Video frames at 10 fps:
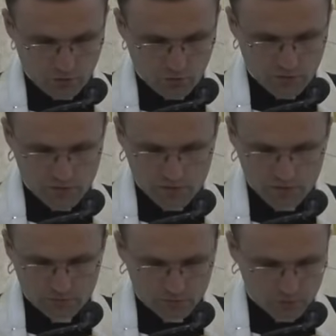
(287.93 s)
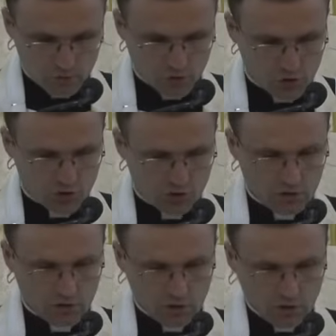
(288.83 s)
oraz e, życia na,
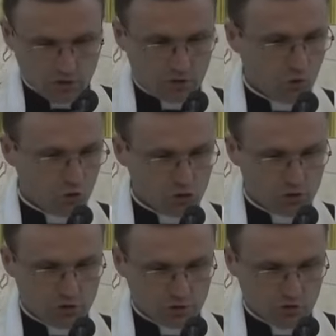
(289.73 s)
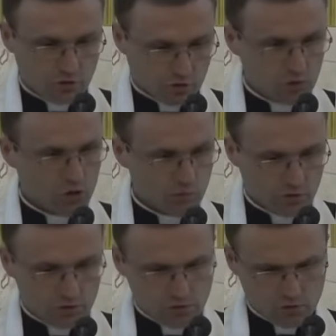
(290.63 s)
na koszt innych, tylko
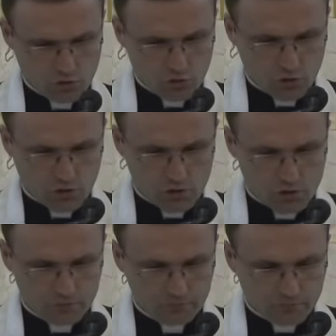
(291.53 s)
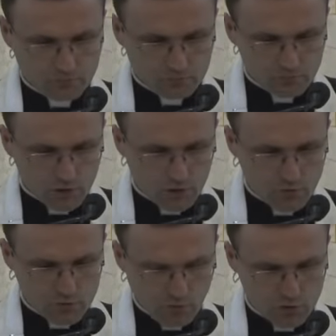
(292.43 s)
trzeba coś czynić.
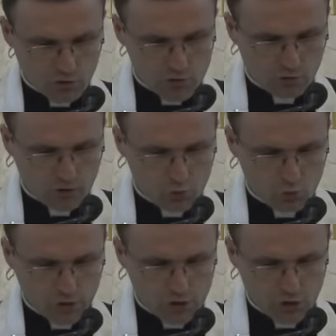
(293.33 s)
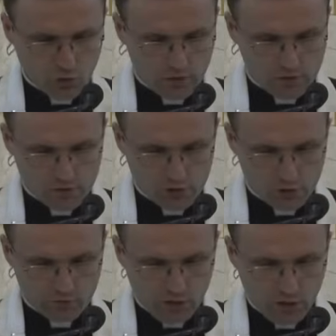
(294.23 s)
Więc ma być to cnota skuteczna oraz
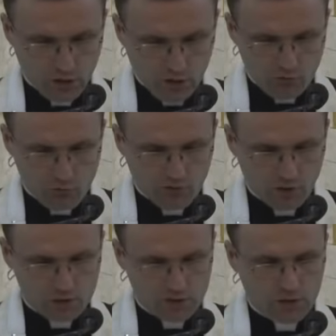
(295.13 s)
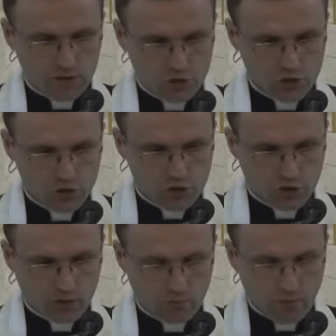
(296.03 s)
żywa, wpływająca na nasze życie.
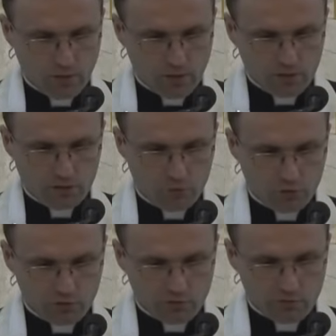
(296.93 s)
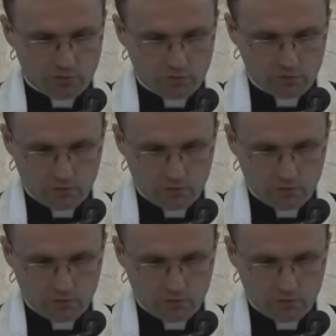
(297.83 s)
Te motywy